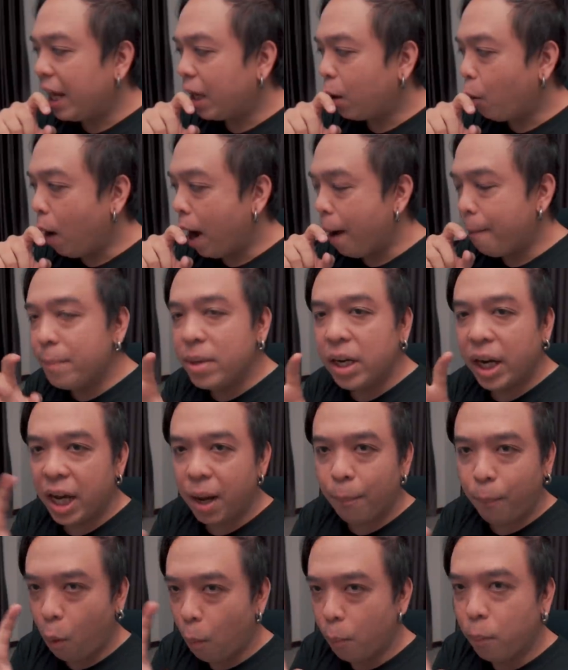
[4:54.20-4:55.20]
ไอ้ความเหมือน
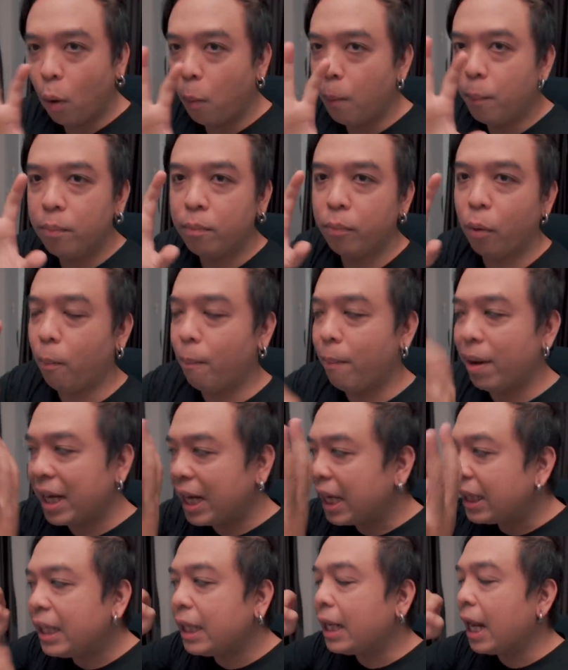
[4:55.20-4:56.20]
เนี่ยผมผมผมไม่
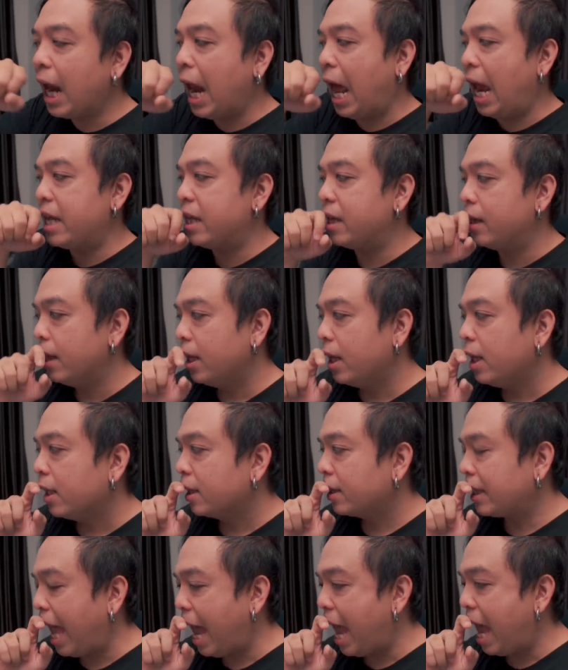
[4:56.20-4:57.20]
ได้ติดอะไร
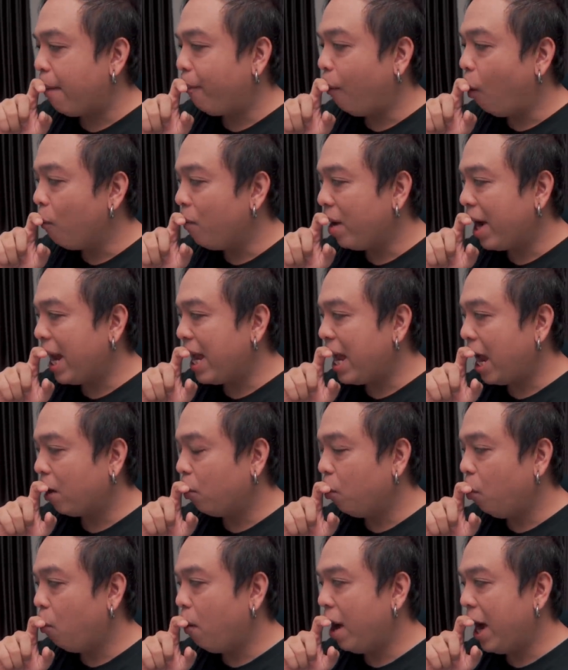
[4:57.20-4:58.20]
แต่ผมแค่อยาก
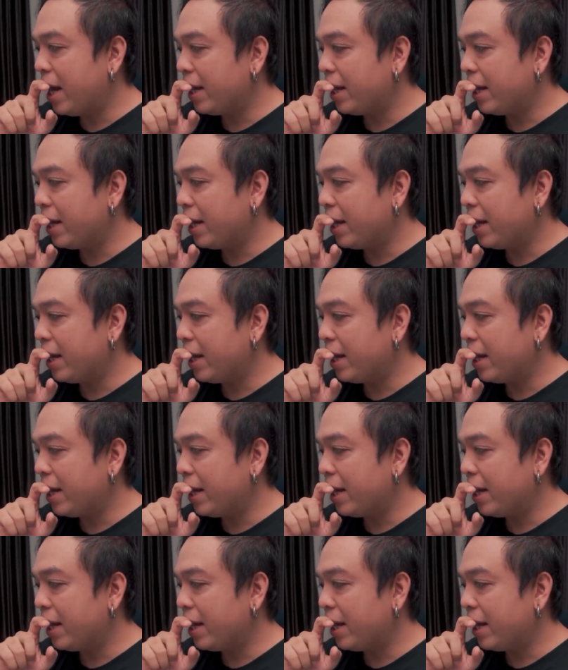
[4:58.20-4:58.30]
รู้ว่า